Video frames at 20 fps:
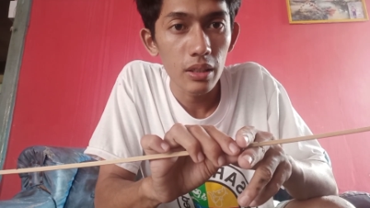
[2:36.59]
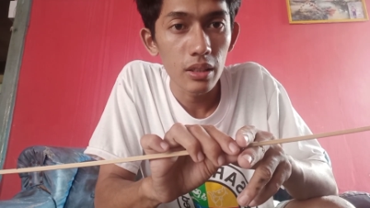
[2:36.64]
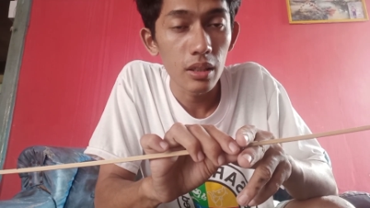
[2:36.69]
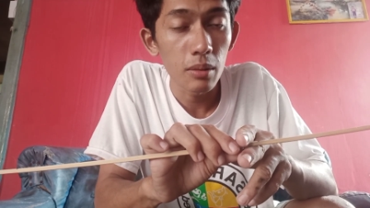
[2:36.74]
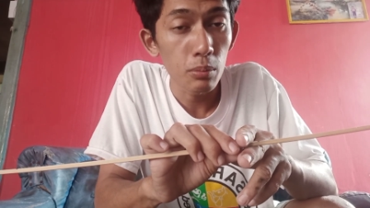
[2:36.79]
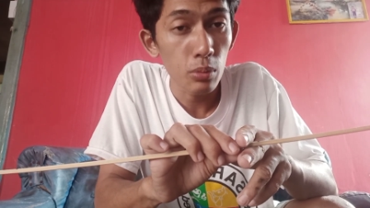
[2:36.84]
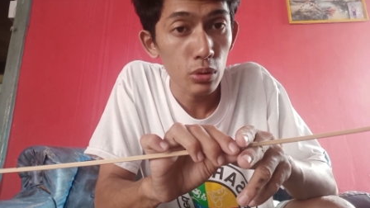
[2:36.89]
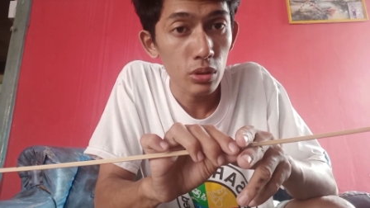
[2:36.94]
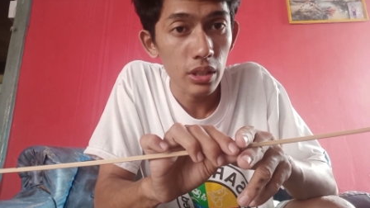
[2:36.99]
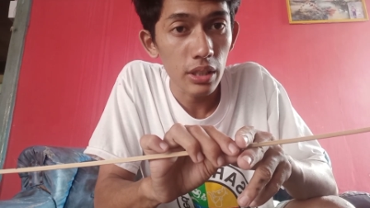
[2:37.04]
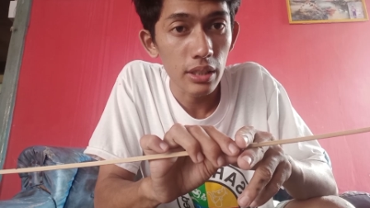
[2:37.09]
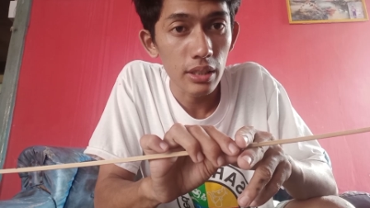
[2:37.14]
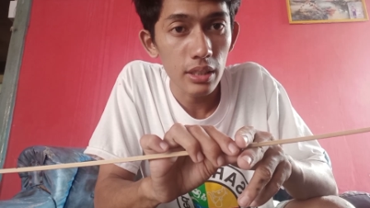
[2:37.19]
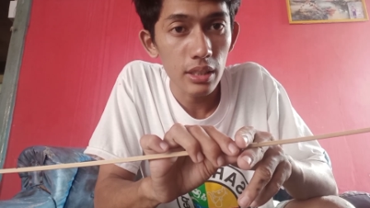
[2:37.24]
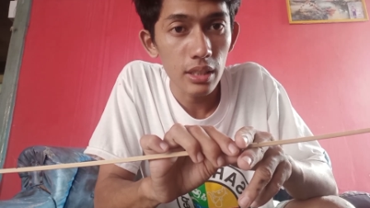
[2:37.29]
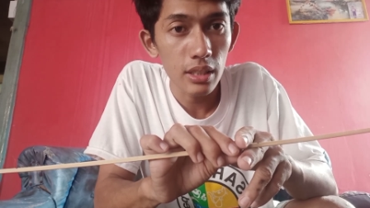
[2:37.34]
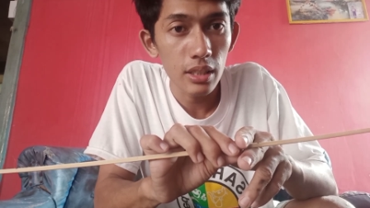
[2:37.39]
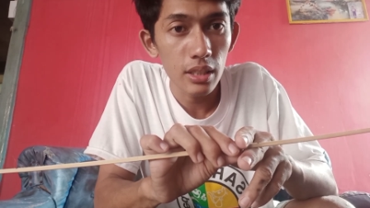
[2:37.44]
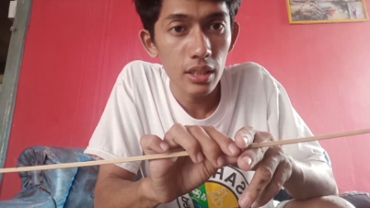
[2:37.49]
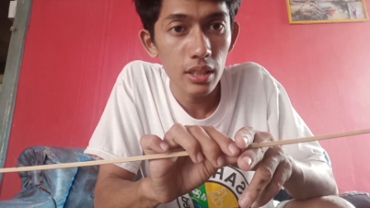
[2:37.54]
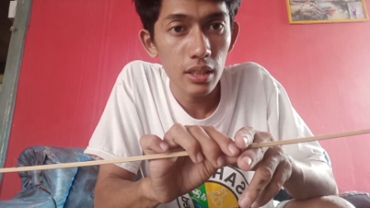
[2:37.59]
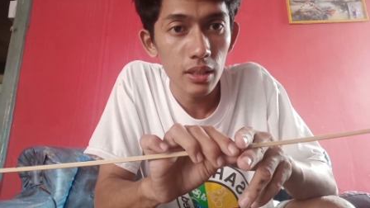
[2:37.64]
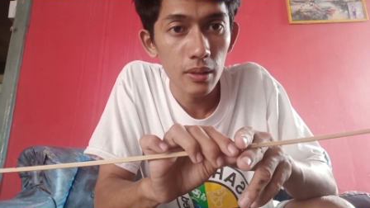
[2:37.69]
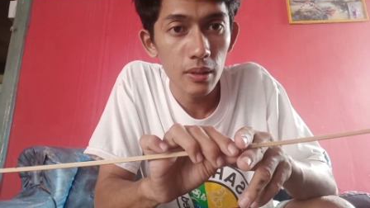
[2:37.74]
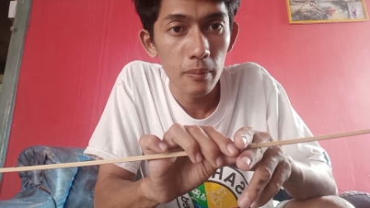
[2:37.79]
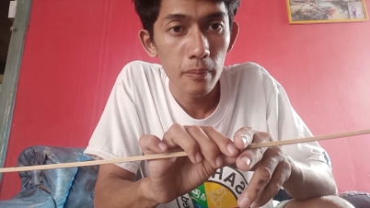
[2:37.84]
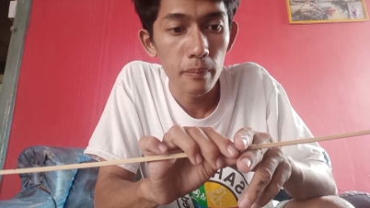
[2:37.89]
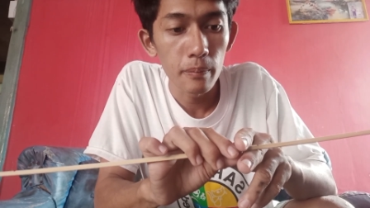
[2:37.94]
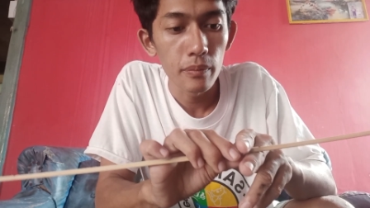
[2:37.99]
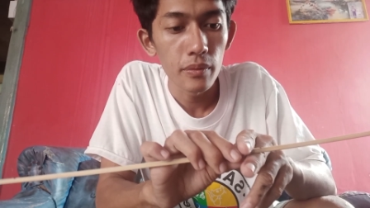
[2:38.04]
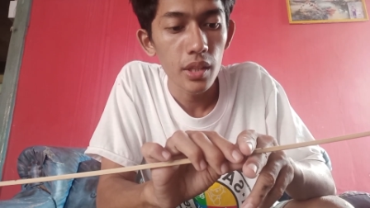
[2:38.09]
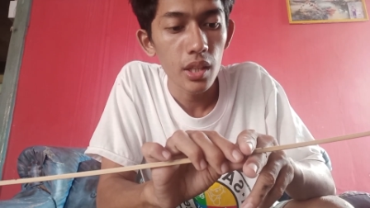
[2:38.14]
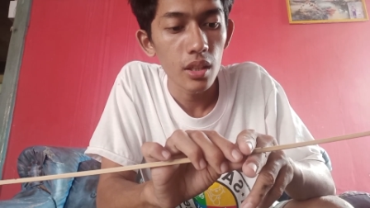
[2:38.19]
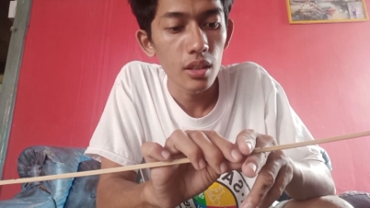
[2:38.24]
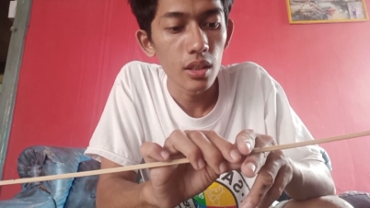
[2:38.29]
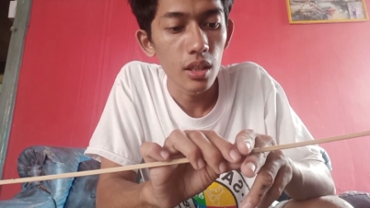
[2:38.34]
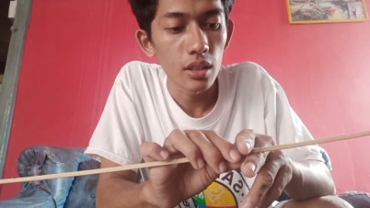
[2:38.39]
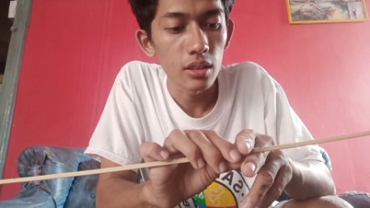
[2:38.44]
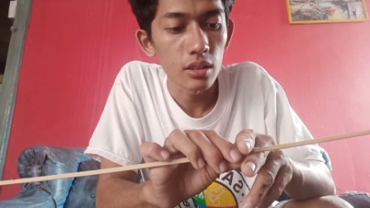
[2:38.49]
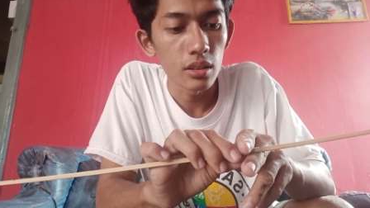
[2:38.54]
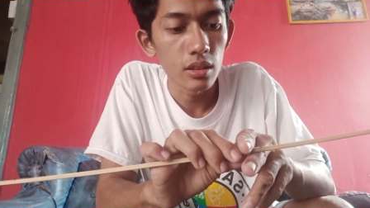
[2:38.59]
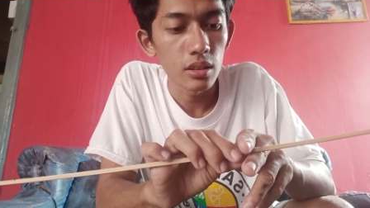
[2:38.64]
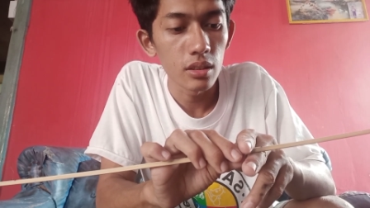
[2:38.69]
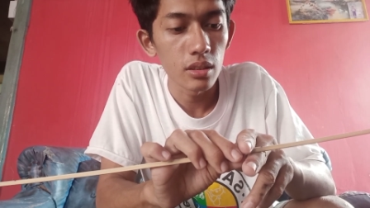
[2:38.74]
60 cm dan